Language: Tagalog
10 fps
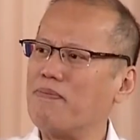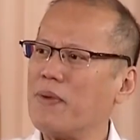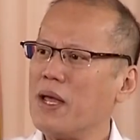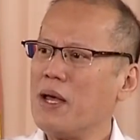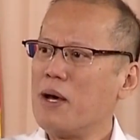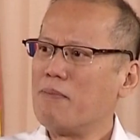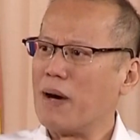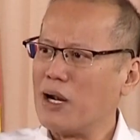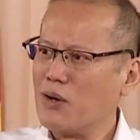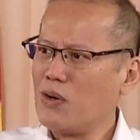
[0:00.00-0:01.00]
Bilang
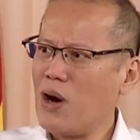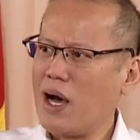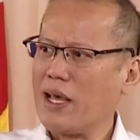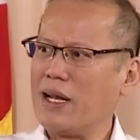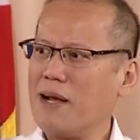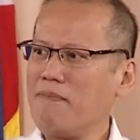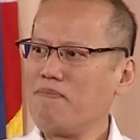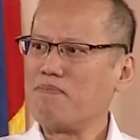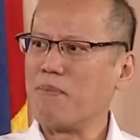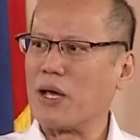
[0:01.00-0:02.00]
dating
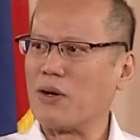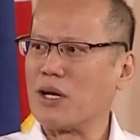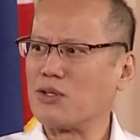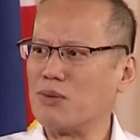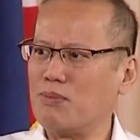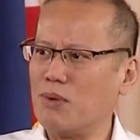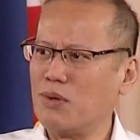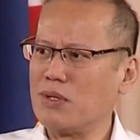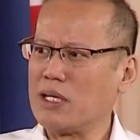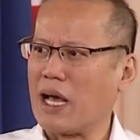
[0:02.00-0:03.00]
Commander-in-Chief, malaki
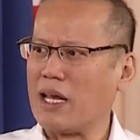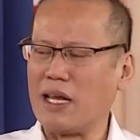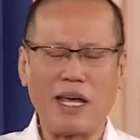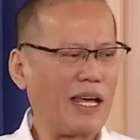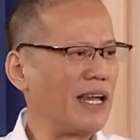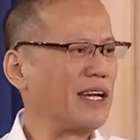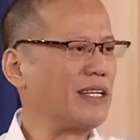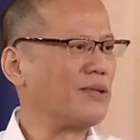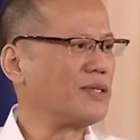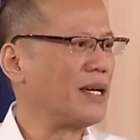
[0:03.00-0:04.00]
raw ang nagawa ni
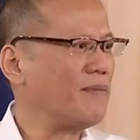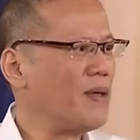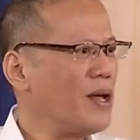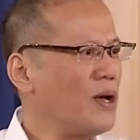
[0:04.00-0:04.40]
Pangulong Noy sa